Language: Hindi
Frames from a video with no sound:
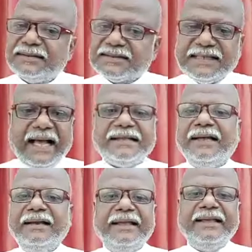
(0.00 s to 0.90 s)

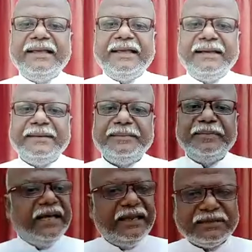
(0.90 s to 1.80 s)
साधन नहीं है
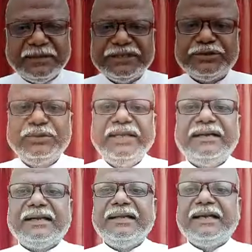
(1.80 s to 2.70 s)
मेहनत मजदूरी
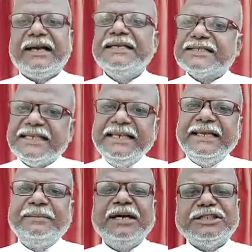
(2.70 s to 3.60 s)
करने का
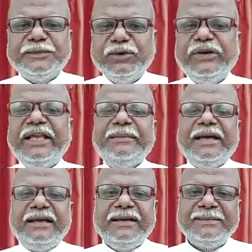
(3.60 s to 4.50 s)
इसीलिए मजबूरी
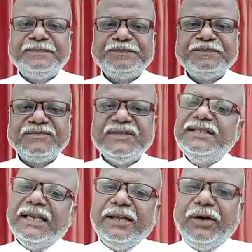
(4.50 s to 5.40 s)
में
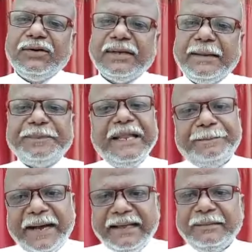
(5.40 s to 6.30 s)
ये लोग अपने
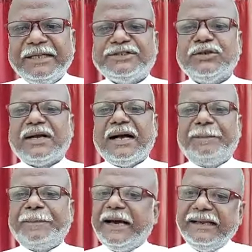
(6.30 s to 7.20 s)
बाल बच्चों का
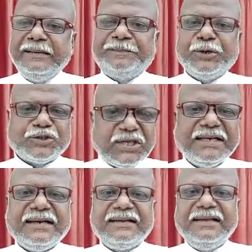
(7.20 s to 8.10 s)
पालन
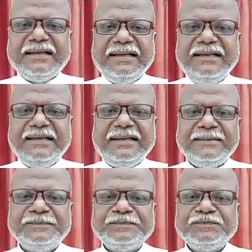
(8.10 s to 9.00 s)
पोषण करने के लिए
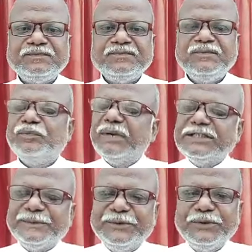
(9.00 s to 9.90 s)

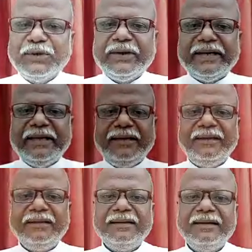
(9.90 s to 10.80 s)
मजबूर होके
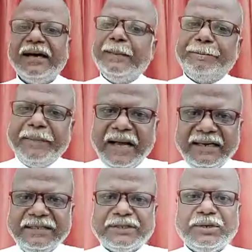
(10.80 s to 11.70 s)

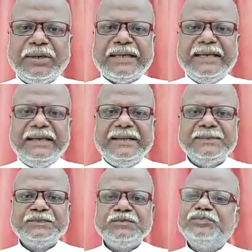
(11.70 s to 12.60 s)
अपमानित होके
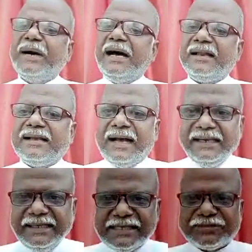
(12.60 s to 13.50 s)
बाहर गालियां